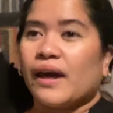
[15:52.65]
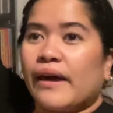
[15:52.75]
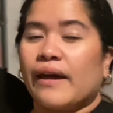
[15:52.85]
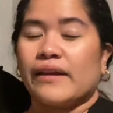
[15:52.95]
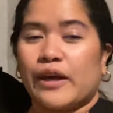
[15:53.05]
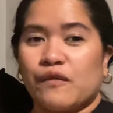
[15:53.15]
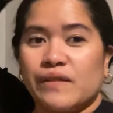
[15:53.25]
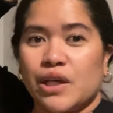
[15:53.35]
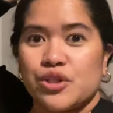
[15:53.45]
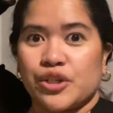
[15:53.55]
And I hope
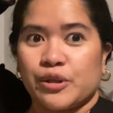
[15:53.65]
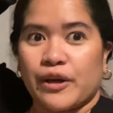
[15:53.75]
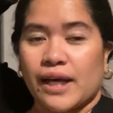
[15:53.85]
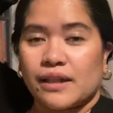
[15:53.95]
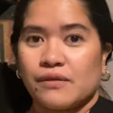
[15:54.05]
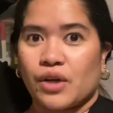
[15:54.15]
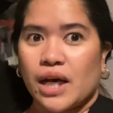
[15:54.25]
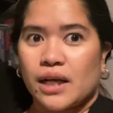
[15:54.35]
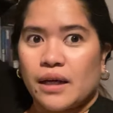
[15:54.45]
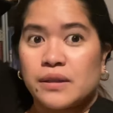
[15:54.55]
na-enjoy nyo yung ating
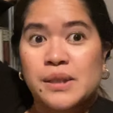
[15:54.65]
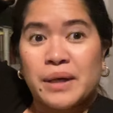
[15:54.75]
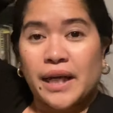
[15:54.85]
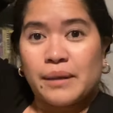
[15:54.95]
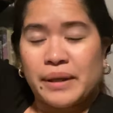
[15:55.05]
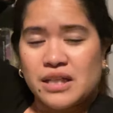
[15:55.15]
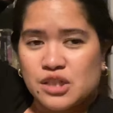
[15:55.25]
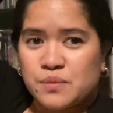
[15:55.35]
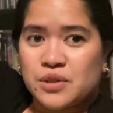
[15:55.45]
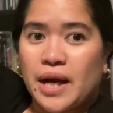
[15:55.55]
vlog. And sa mga hindi pa
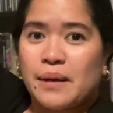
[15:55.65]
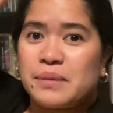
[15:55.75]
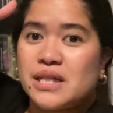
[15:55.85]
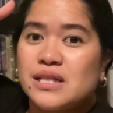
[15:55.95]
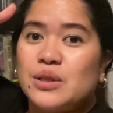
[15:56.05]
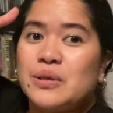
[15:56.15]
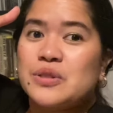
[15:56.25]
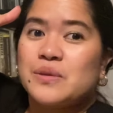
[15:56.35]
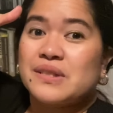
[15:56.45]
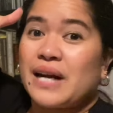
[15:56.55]
na-subscribe, please do
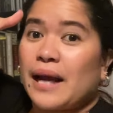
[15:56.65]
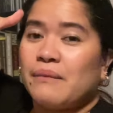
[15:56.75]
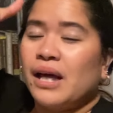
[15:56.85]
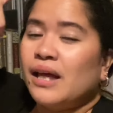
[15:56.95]
subscribe.